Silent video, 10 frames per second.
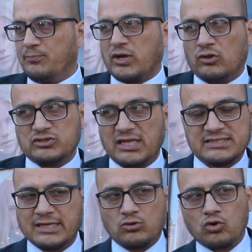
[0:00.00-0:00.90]
porque no se
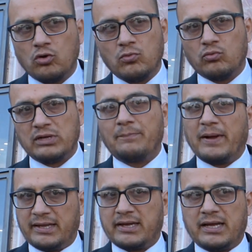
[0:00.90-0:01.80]
les trató como una
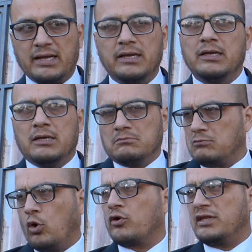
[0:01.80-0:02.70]
pareja
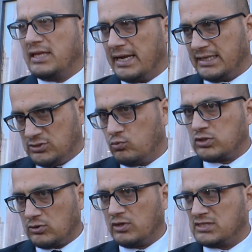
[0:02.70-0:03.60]
ordinaria, sí hubo
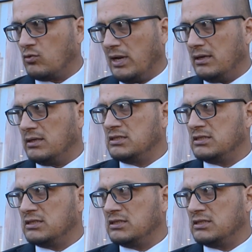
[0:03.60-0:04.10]
un trato desigual.